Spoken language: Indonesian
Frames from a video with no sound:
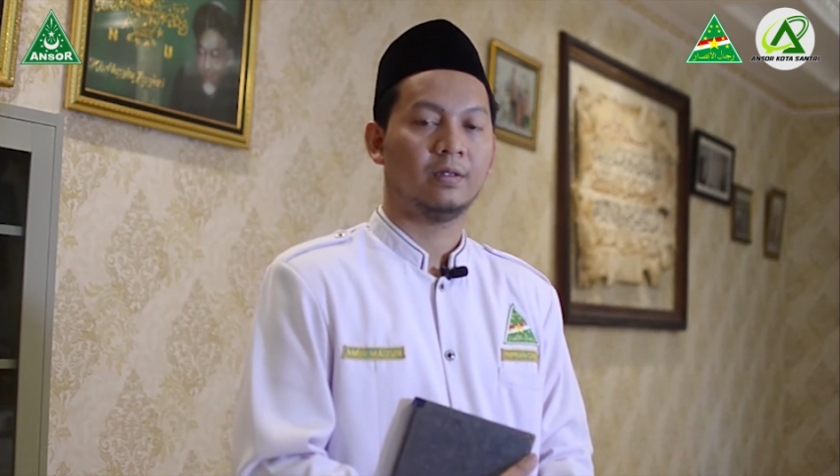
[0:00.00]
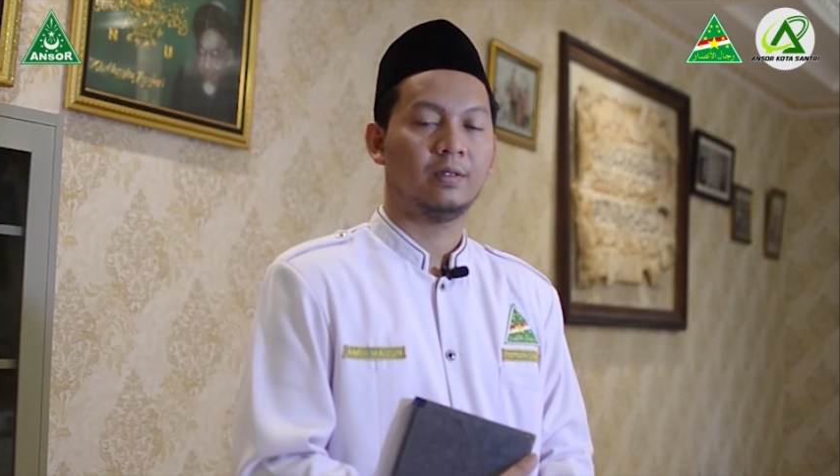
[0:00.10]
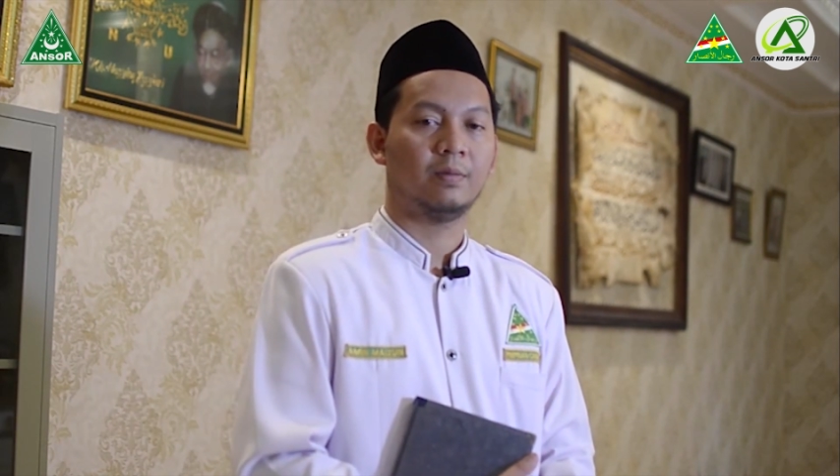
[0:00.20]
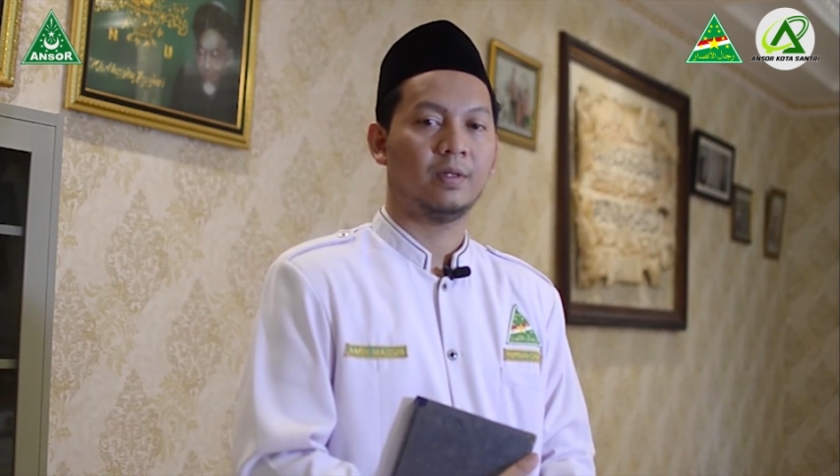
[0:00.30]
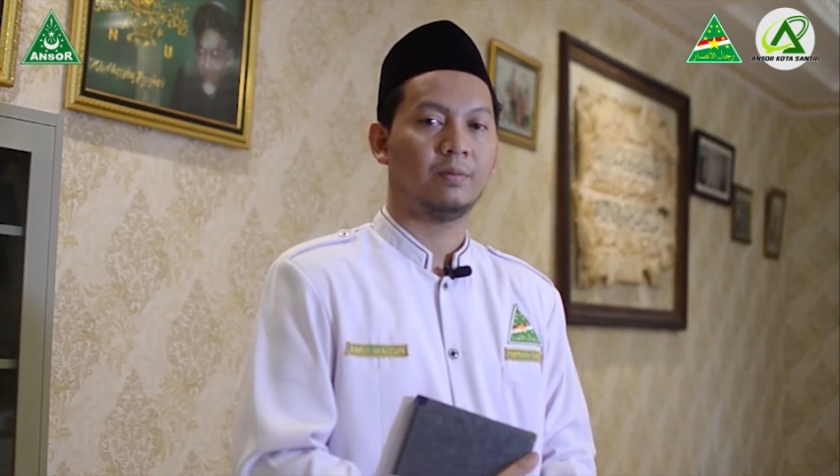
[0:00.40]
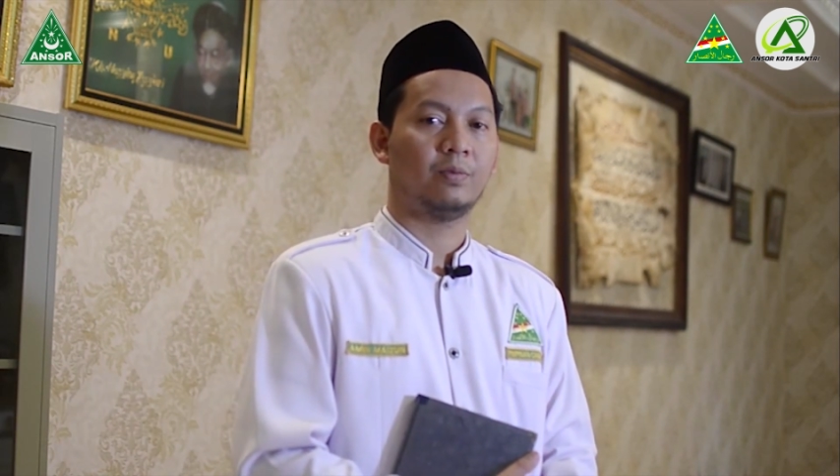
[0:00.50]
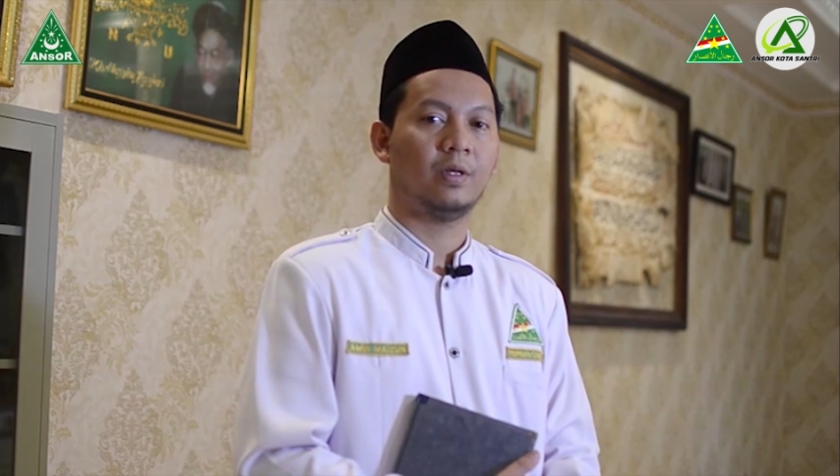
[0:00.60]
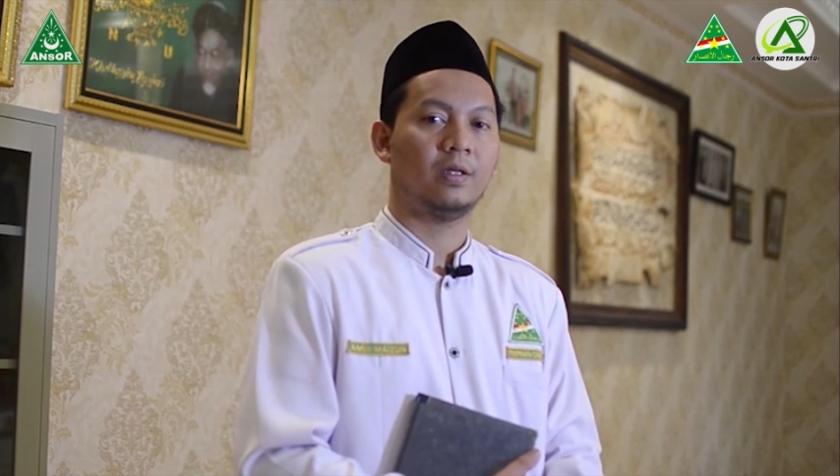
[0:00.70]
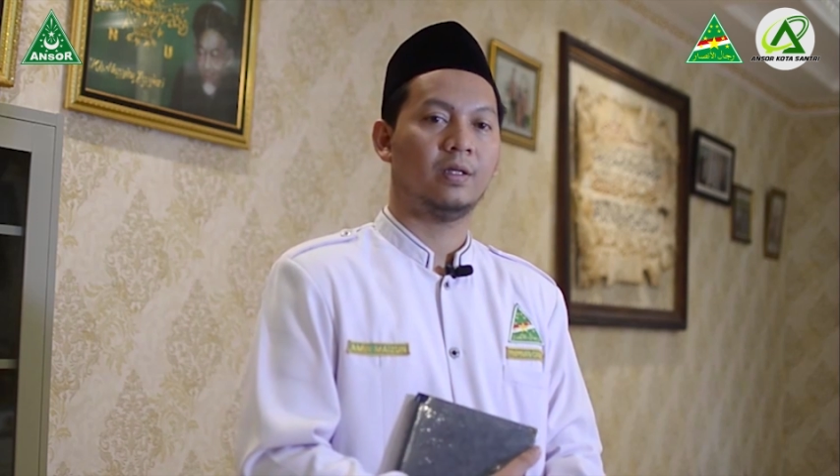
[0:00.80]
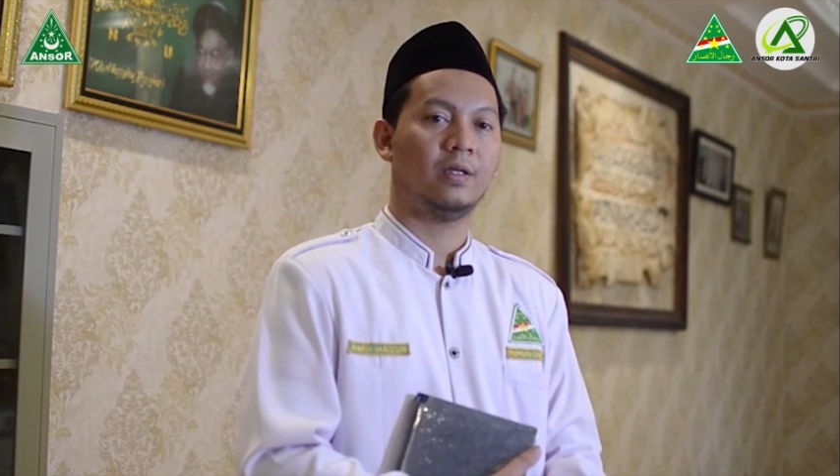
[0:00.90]
di mana
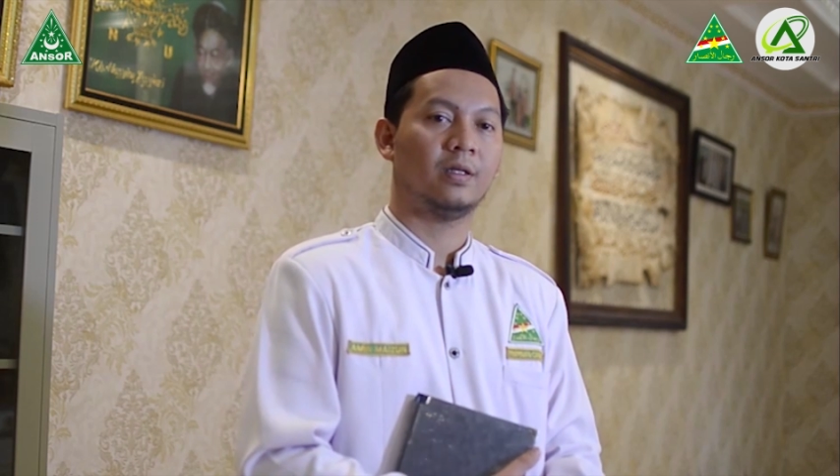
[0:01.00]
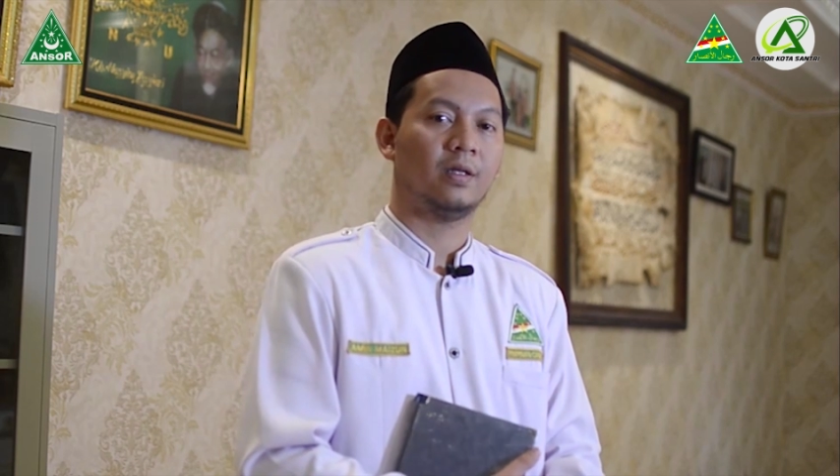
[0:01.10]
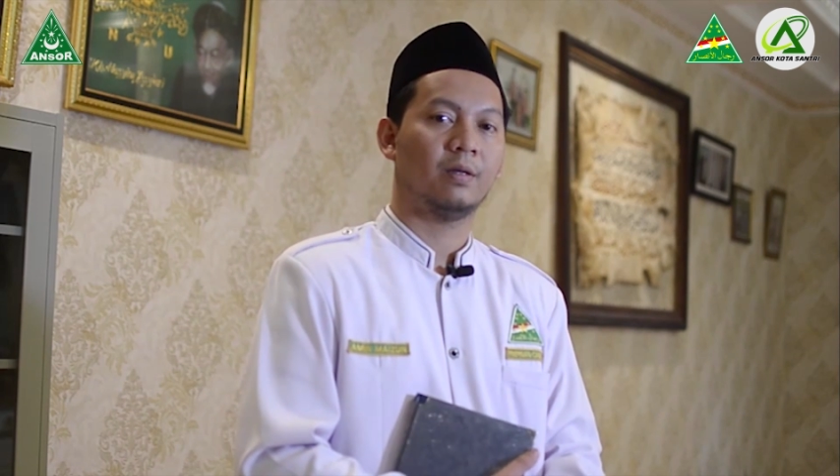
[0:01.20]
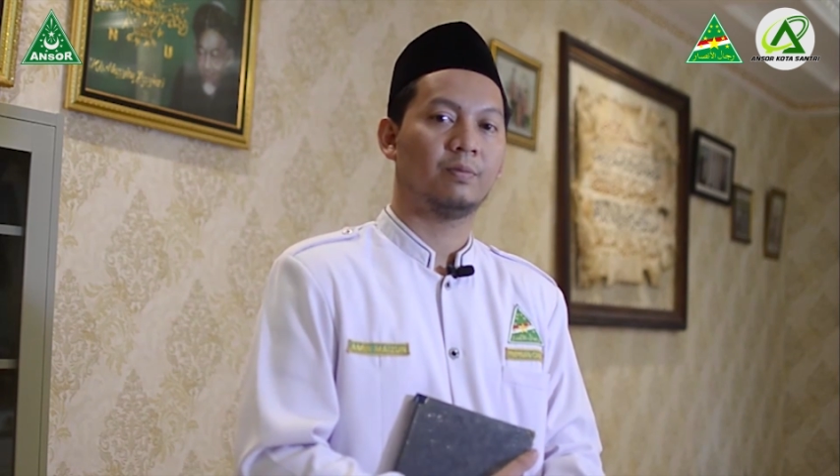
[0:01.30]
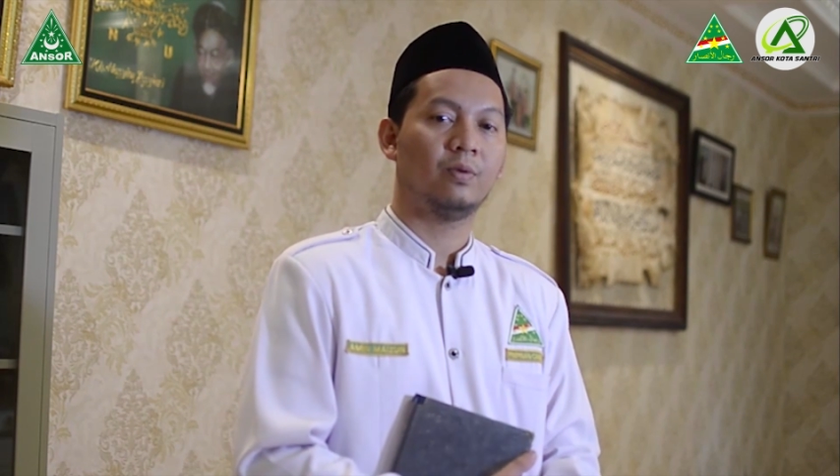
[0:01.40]
bulan ini adalah